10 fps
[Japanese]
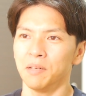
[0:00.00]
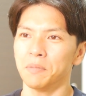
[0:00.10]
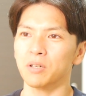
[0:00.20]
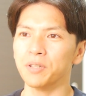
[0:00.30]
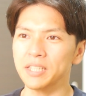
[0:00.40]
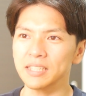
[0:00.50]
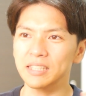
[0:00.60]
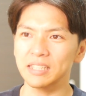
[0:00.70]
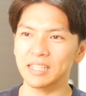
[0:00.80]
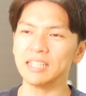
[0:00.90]
まあ、こういった
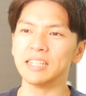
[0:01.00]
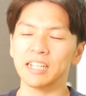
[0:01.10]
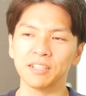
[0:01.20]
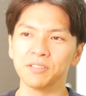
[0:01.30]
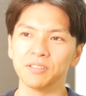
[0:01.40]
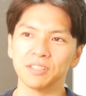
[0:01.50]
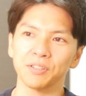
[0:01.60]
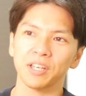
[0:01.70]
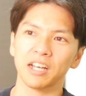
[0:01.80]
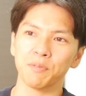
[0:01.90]
立って歩くって
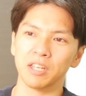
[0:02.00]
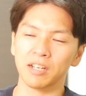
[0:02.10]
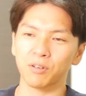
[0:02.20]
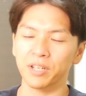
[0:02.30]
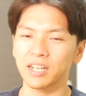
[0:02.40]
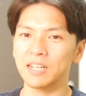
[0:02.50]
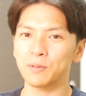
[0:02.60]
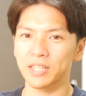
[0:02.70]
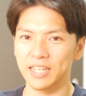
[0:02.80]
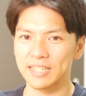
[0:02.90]
いうリハビリはこれから
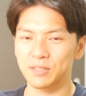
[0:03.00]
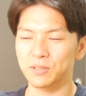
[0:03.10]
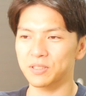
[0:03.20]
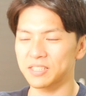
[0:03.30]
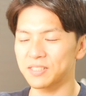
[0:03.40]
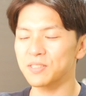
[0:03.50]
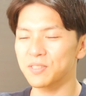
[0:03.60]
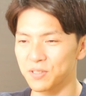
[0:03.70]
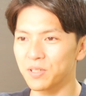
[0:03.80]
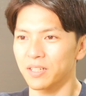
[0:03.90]
も継続しつ
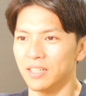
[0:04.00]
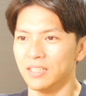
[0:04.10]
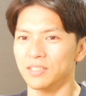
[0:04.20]
つ、